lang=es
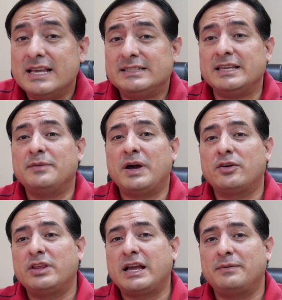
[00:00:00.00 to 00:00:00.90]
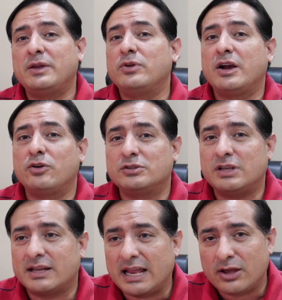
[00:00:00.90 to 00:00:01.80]
Sin embargo, deja ver una
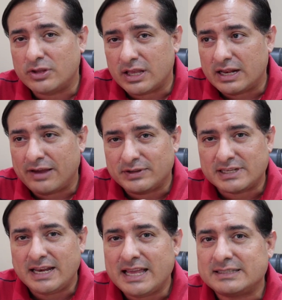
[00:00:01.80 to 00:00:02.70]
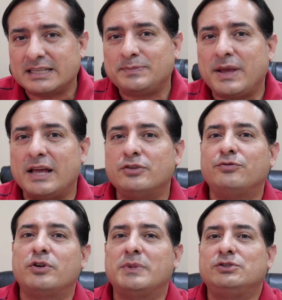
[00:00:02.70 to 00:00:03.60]
cosa, que la, la Fiscalía está esperando
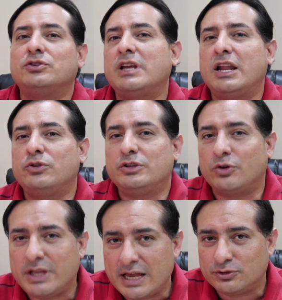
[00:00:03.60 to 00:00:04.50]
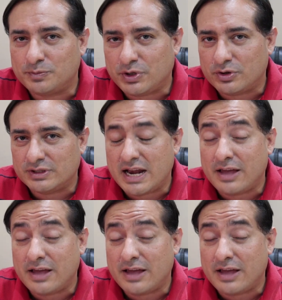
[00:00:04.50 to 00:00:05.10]
información de la Auditoría Superior de la